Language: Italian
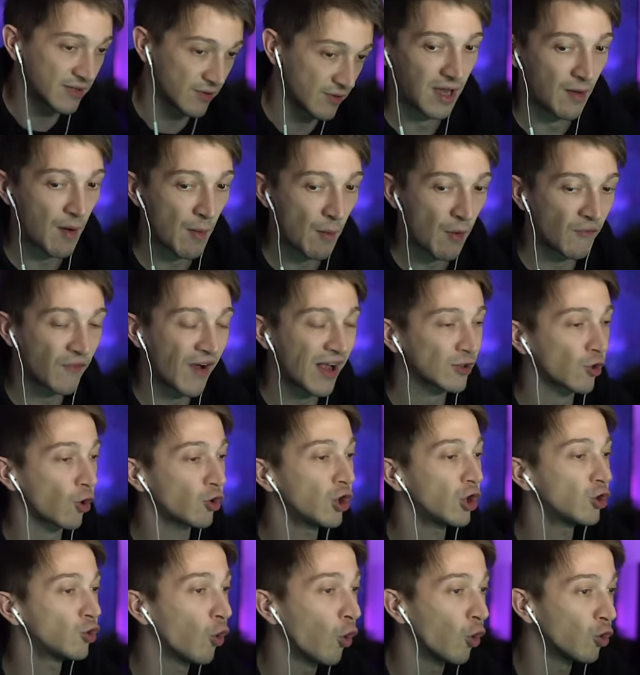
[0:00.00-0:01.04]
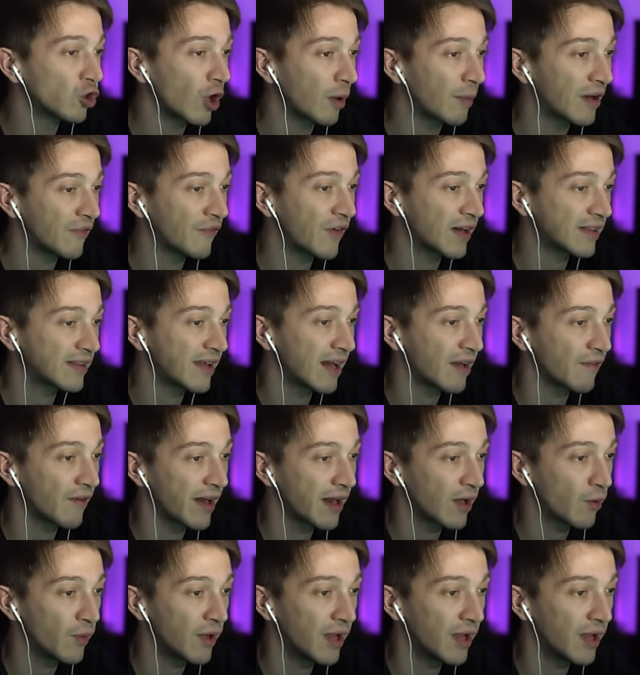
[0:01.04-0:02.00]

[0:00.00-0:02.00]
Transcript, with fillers: Abbiamo fatto di tutto per farti arrivare qui,